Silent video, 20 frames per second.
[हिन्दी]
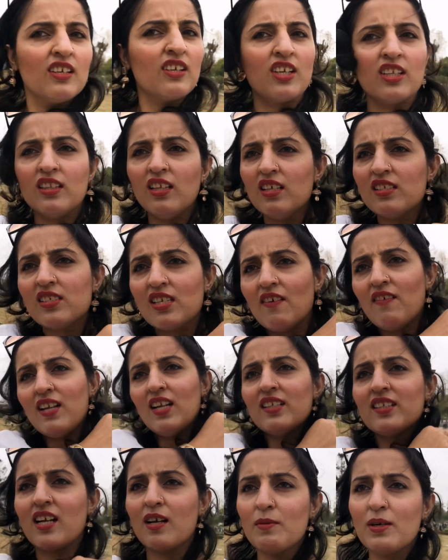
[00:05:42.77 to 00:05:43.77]
कितना अच्छा वाला
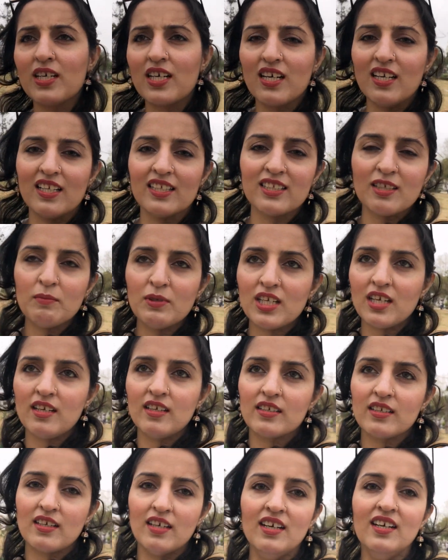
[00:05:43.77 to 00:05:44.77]
ड्रामा कर लेता है मेरा
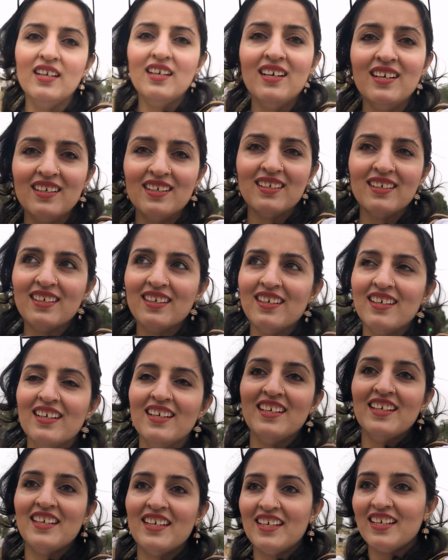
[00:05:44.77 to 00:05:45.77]
लड़का हाँ, हाँ।
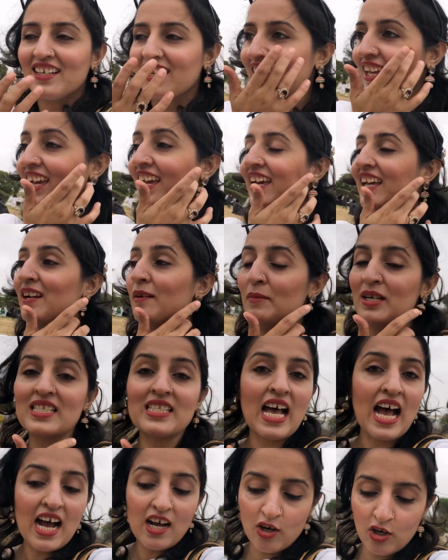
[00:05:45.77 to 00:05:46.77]
खैर
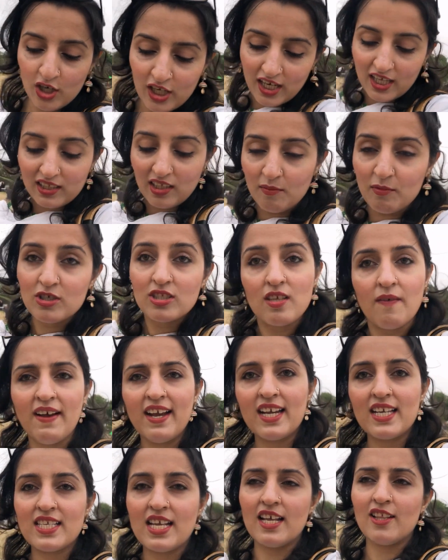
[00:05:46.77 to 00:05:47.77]
मजाक हो रहा था मुस्तफ़ा
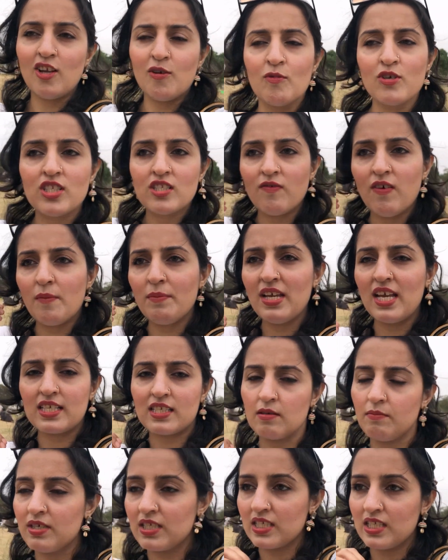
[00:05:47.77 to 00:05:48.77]
के साथ और मुस्तफ़ा भी
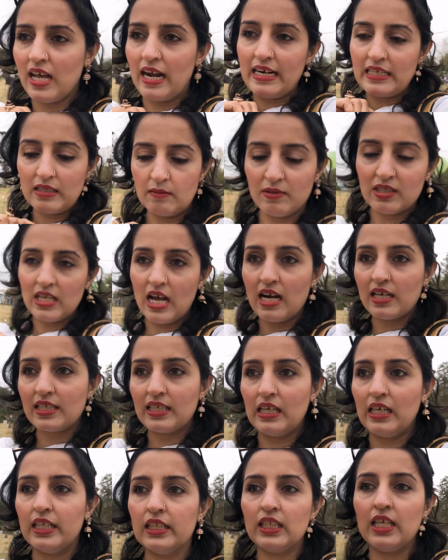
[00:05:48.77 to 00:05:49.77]
ऐसा मज़ेदार से मजाक
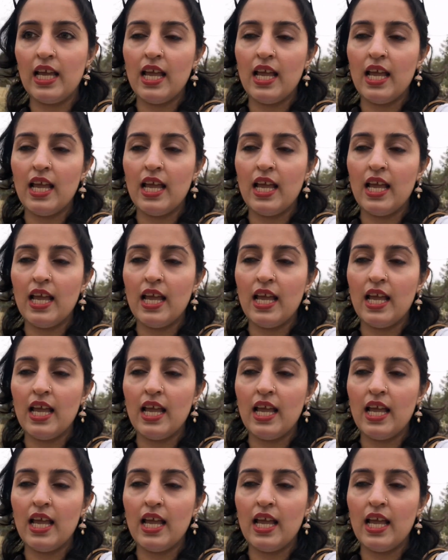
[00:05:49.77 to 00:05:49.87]
कर लेते